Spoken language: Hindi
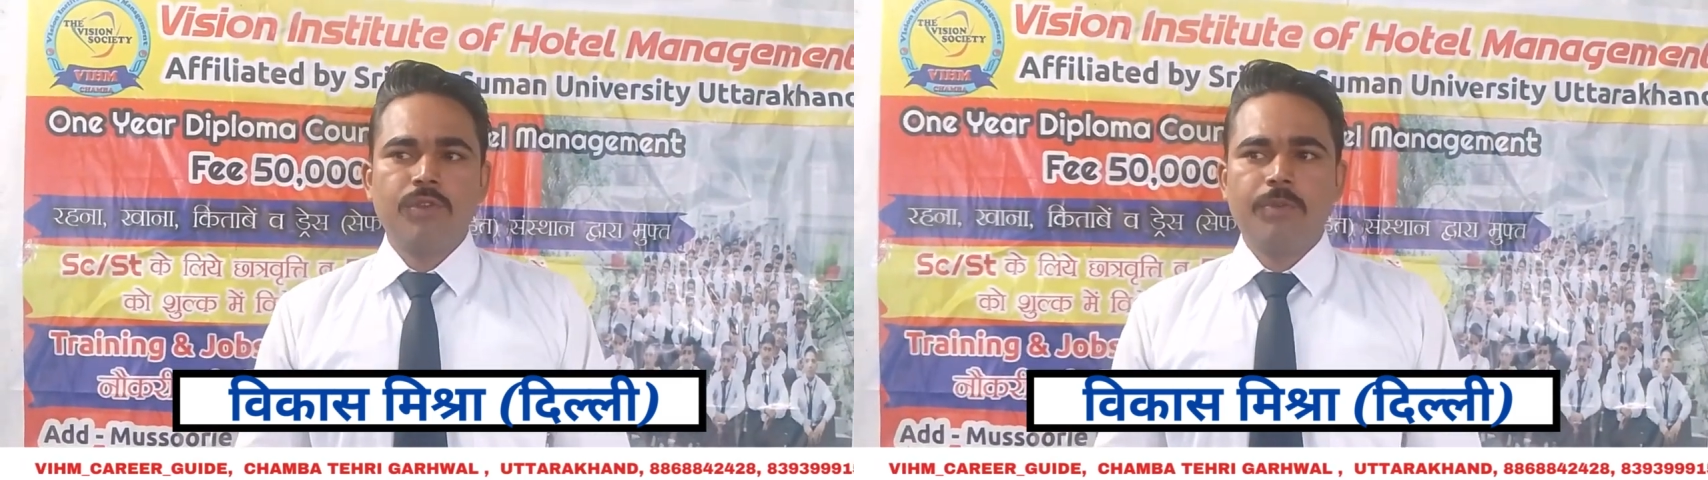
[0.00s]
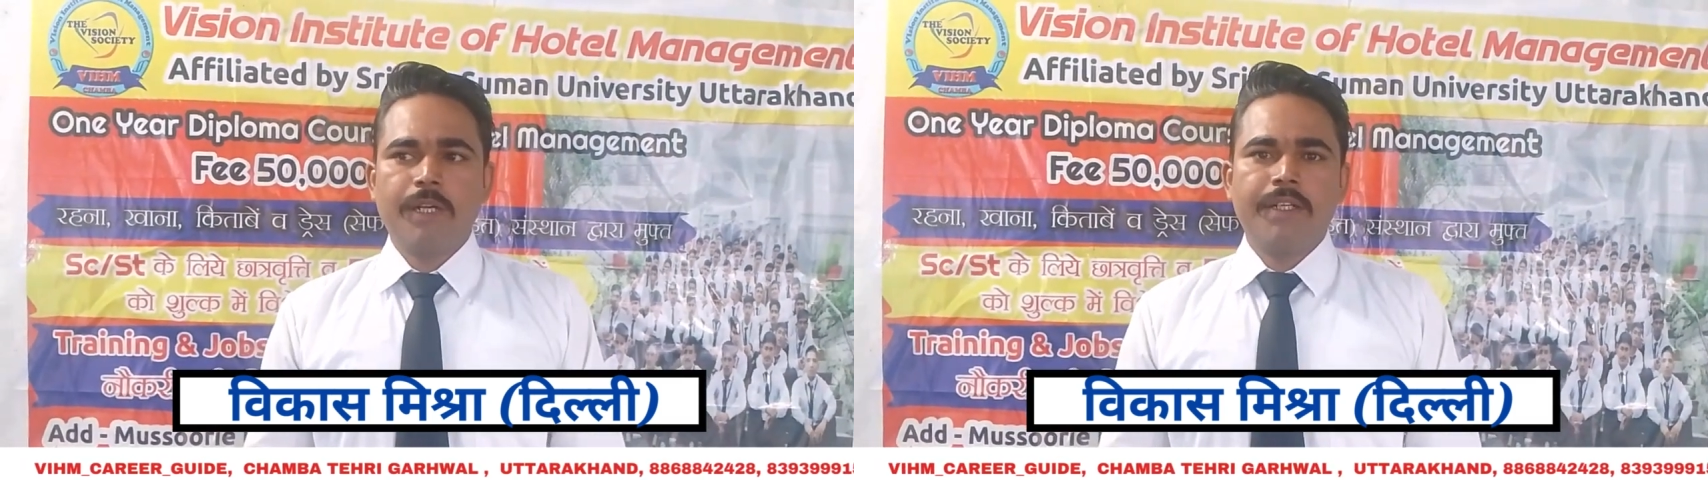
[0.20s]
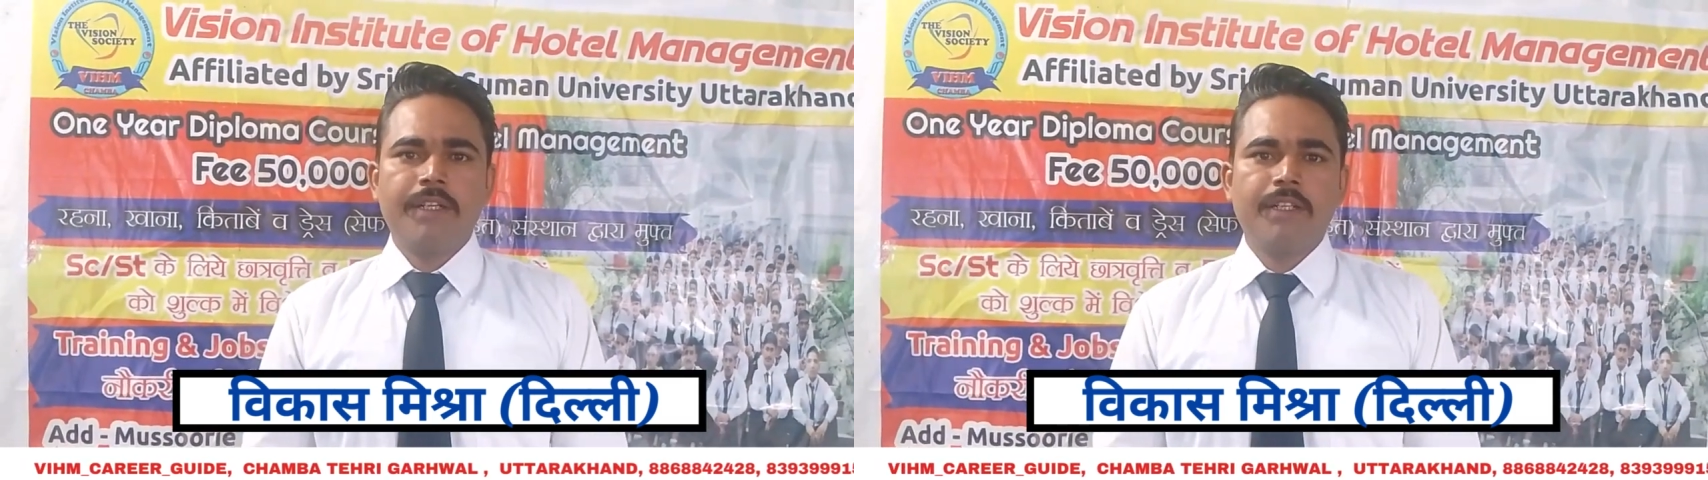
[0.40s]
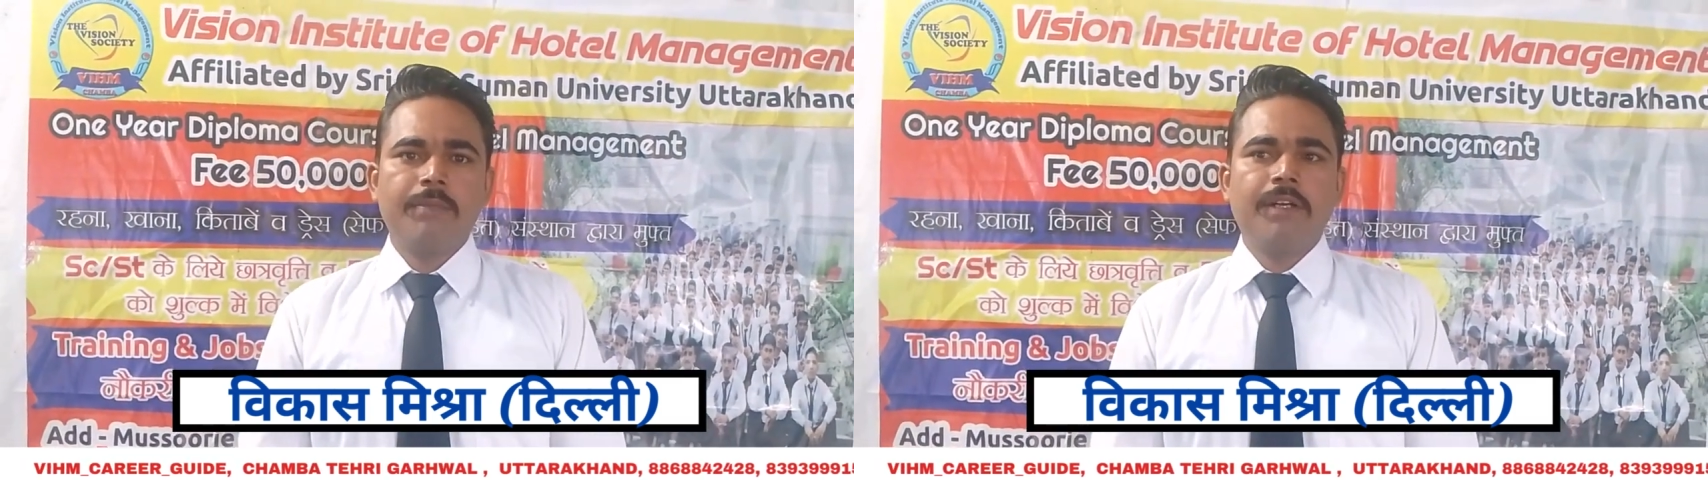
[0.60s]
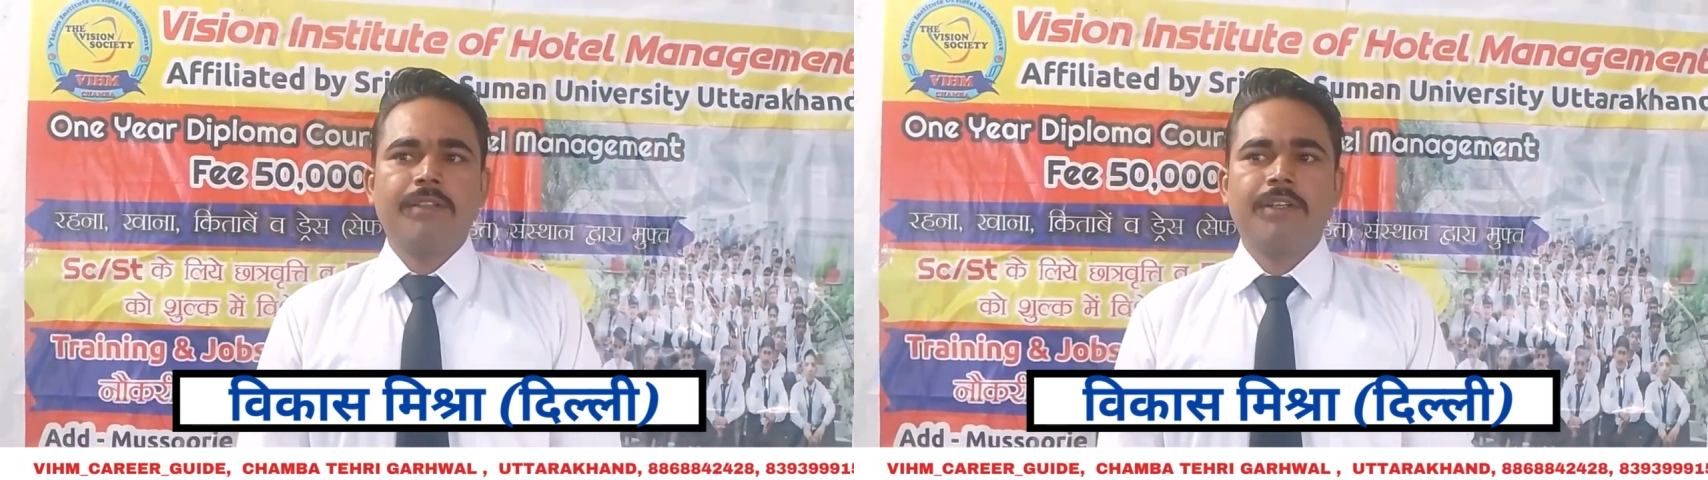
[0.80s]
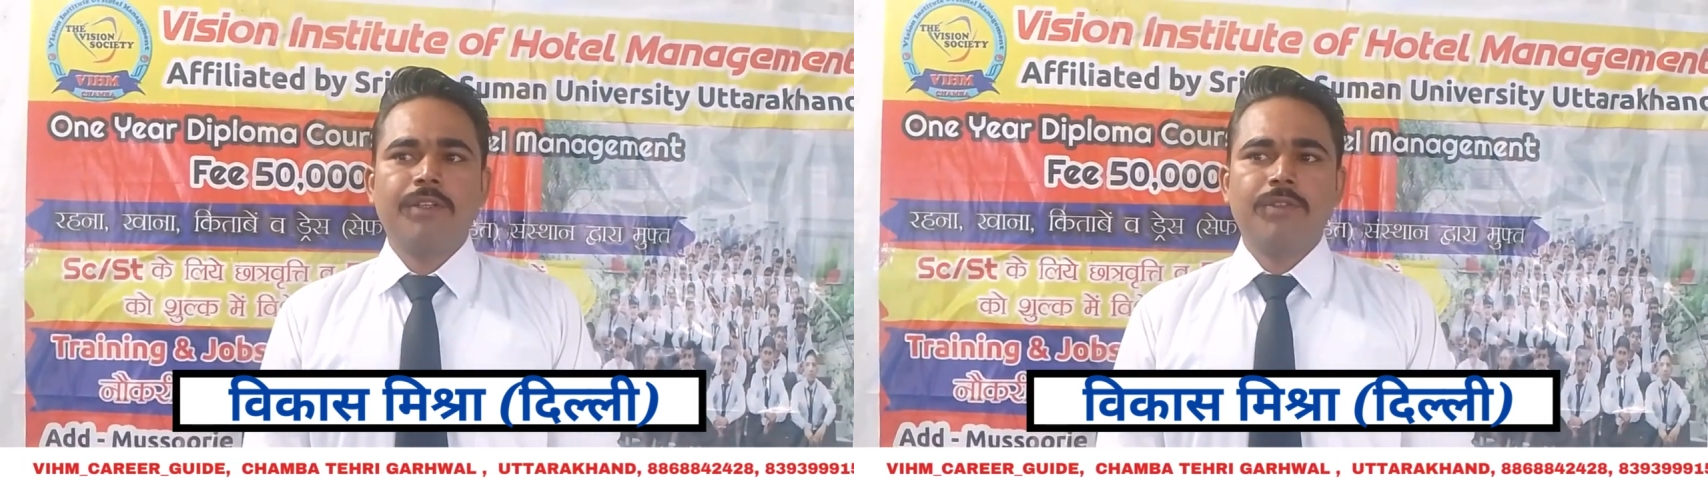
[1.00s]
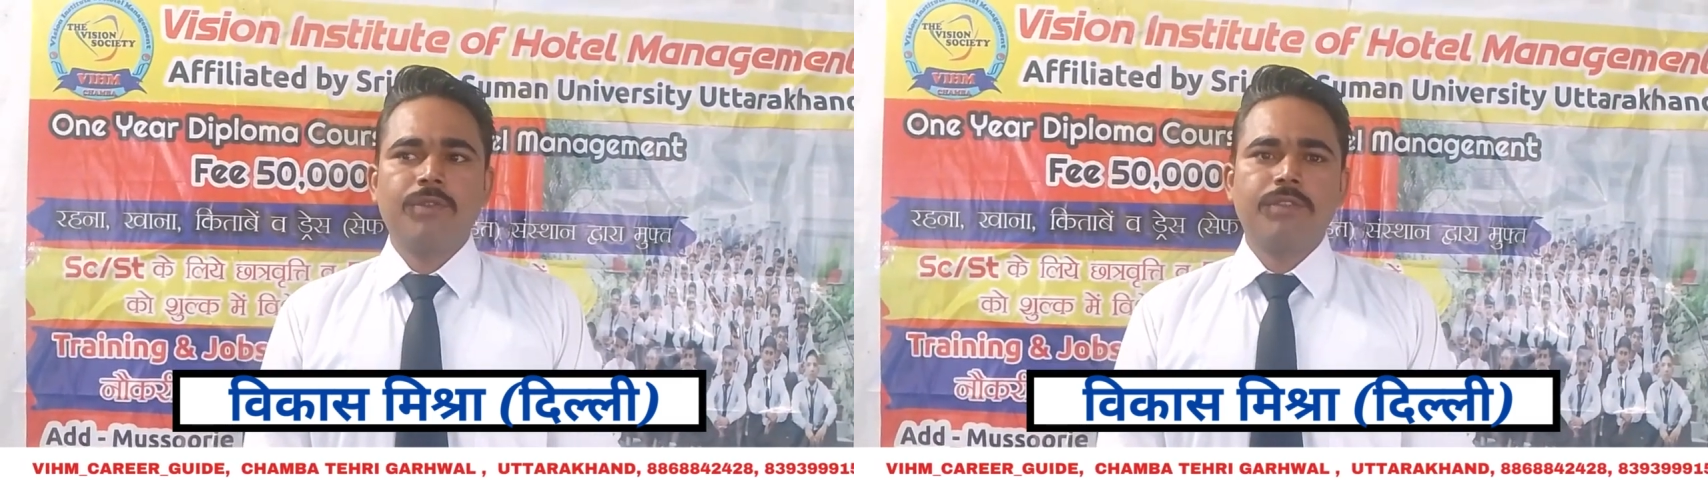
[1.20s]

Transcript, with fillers: और प्रैक्टिकल की बात करें